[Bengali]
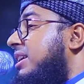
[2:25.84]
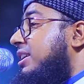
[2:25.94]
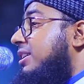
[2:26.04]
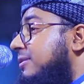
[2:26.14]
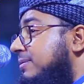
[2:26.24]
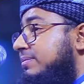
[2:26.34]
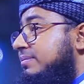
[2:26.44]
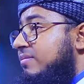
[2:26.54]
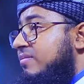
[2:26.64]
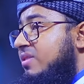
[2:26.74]
মারি
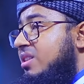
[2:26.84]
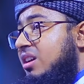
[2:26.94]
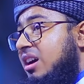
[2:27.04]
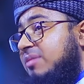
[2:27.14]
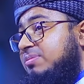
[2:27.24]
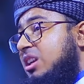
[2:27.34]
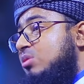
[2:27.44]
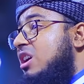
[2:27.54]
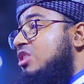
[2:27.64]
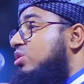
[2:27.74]
আপনারা
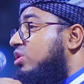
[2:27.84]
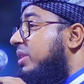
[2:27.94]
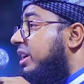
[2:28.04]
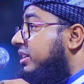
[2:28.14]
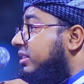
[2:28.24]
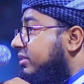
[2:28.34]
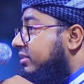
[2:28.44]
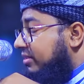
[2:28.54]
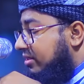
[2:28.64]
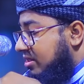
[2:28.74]
ওয়াজ শুনবেন
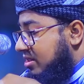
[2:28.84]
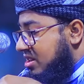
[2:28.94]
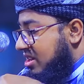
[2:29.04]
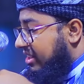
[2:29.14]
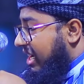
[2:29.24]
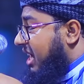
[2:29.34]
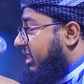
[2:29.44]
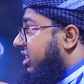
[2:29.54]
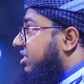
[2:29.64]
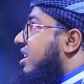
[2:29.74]
না
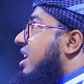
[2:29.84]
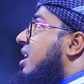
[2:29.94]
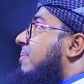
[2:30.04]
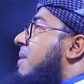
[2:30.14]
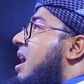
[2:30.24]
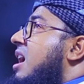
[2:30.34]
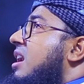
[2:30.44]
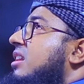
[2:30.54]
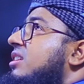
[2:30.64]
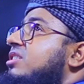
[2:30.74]
কালকে সারা
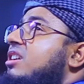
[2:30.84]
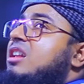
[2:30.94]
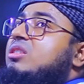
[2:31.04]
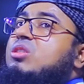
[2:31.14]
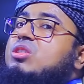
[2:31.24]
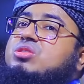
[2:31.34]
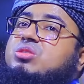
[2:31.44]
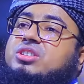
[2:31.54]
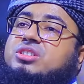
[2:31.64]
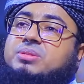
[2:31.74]
বাংলাদেশে আন্দোলন
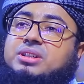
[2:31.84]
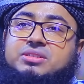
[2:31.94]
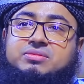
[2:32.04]
শুরু হয়ে যাবে